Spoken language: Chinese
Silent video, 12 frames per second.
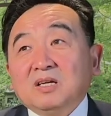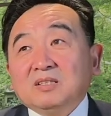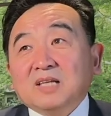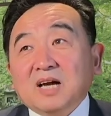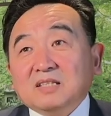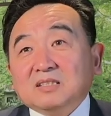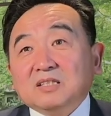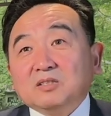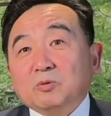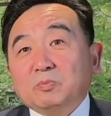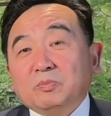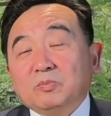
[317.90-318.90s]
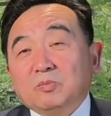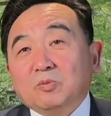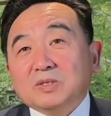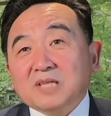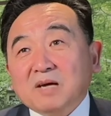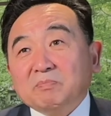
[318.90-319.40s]
那这就
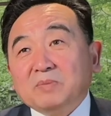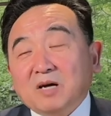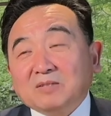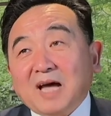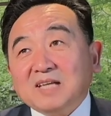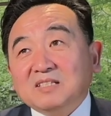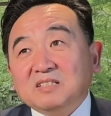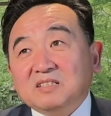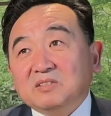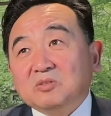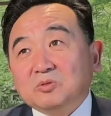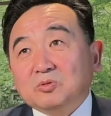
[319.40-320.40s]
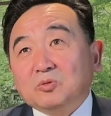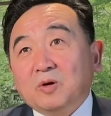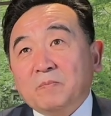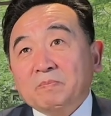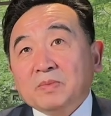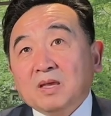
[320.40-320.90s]
我想表达意思就是
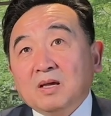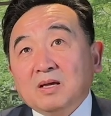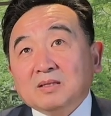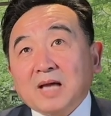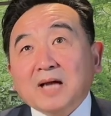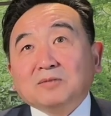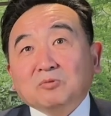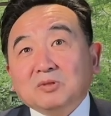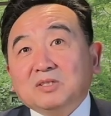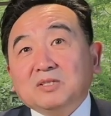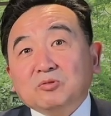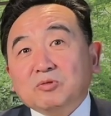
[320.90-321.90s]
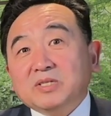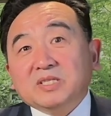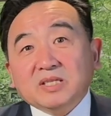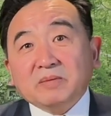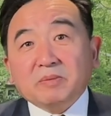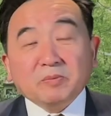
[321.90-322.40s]
说，太多人对
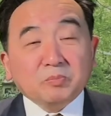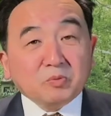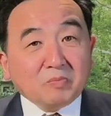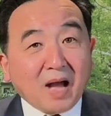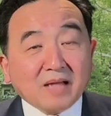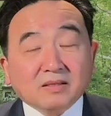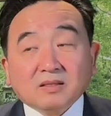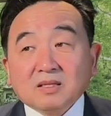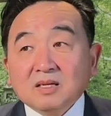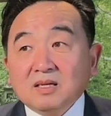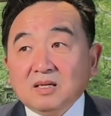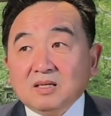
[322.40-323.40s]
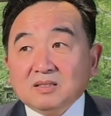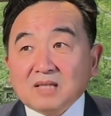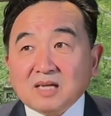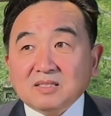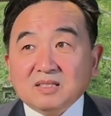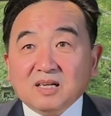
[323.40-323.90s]
习近平不满，
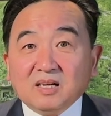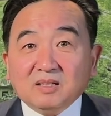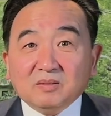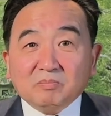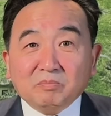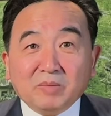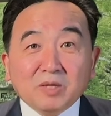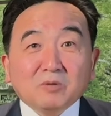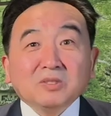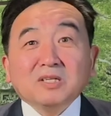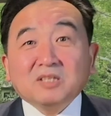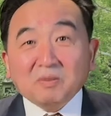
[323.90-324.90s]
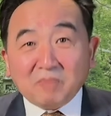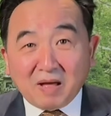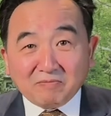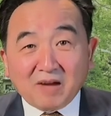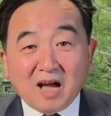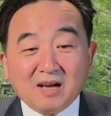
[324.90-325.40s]
但是呢没有任何办
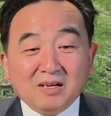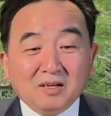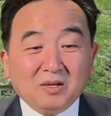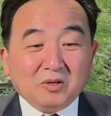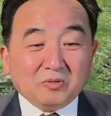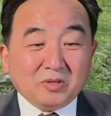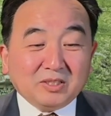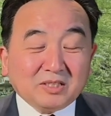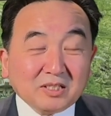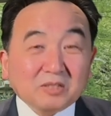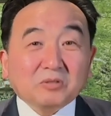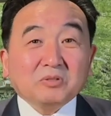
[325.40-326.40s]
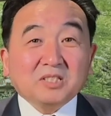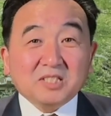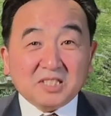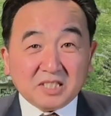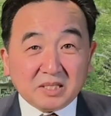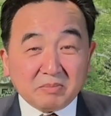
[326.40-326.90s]
法，所以这就是
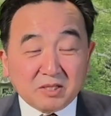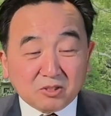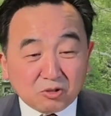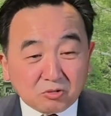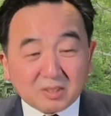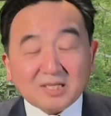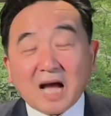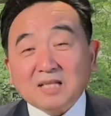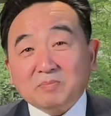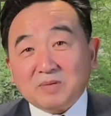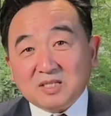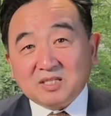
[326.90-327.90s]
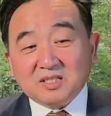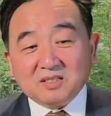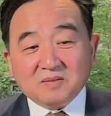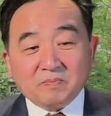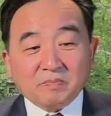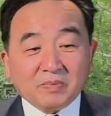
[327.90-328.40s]
习近平最大的本事。
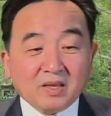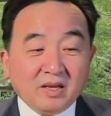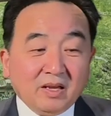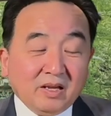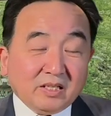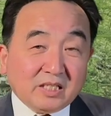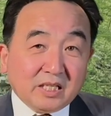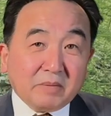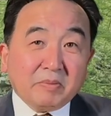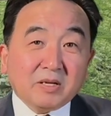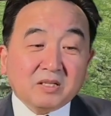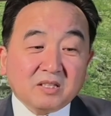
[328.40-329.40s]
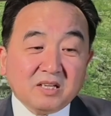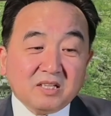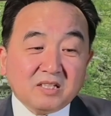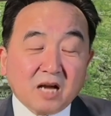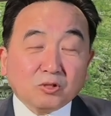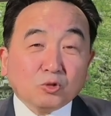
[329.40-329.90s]
习近平可以
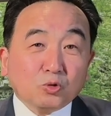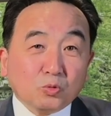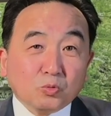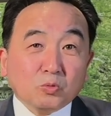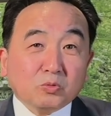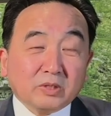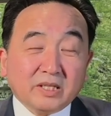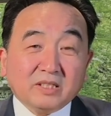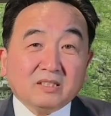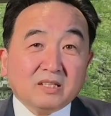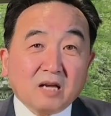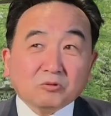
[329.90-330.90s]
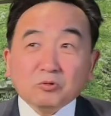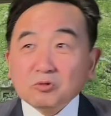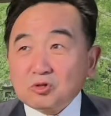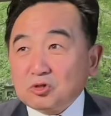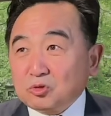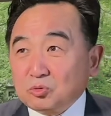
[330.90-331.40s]
让中共体制当中
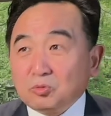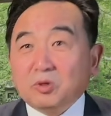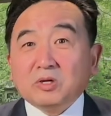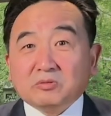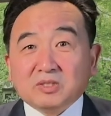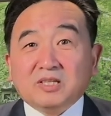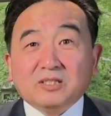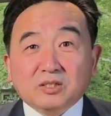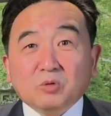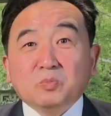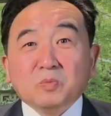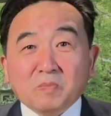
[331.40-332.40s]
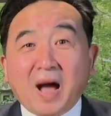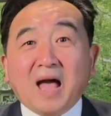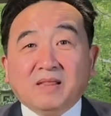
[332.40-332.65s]
所有的人都不满。